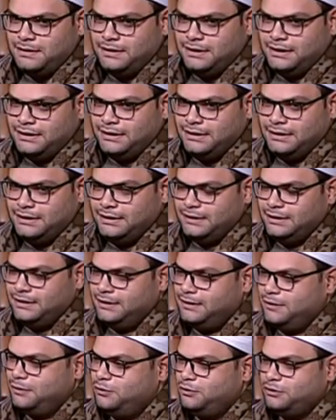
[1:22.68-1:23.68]
يعني
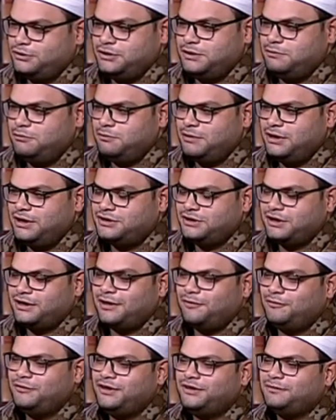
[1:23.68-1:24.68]
هو شيء مما لا
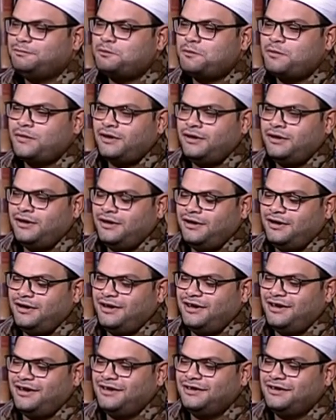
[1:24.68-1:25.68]
شك فيه
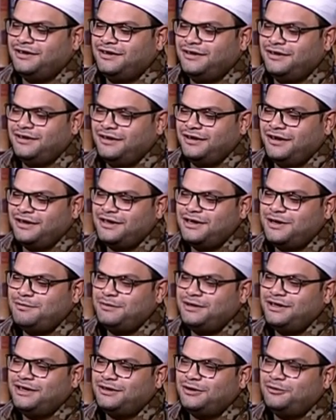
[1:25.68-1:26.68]
ان الايام
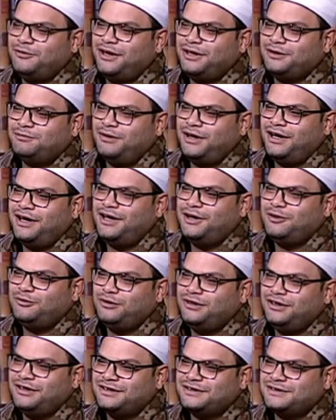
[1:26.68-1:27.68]
ديت الواحد
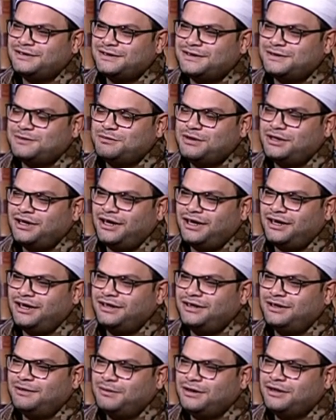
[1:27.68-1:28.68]
بيحاول يستثمرها على
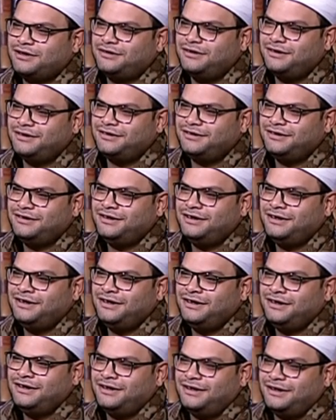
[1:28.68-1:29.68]
قد ما يقدر تمام
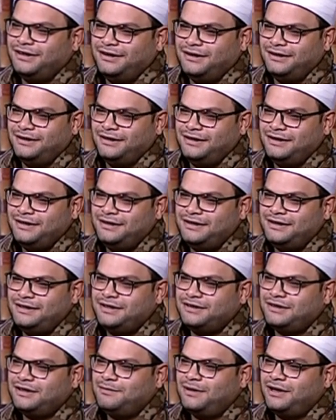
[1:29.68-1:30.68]
آه، لان
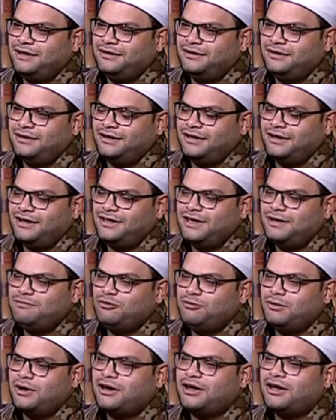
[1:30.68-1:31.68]
هي طبعا ايام
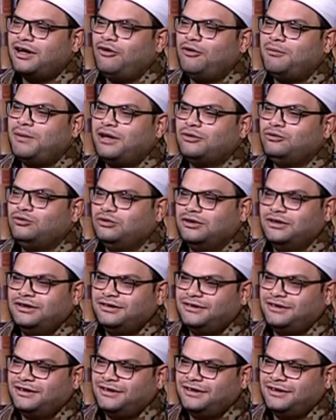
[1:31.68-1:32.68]
مباركه ومعدوده
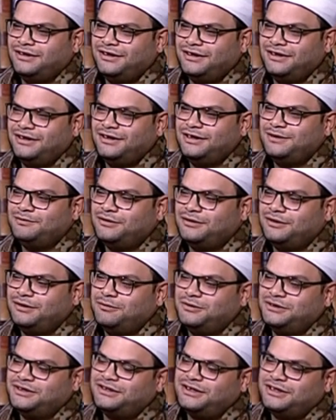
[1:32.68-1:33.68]
يعني الايام
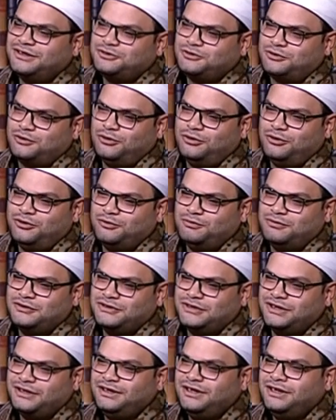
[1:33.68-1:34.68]
بالذات الاشهر الحرم
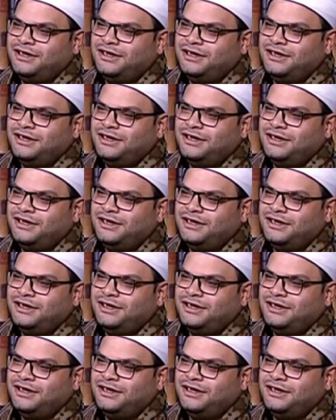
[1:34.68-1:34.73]
بالذات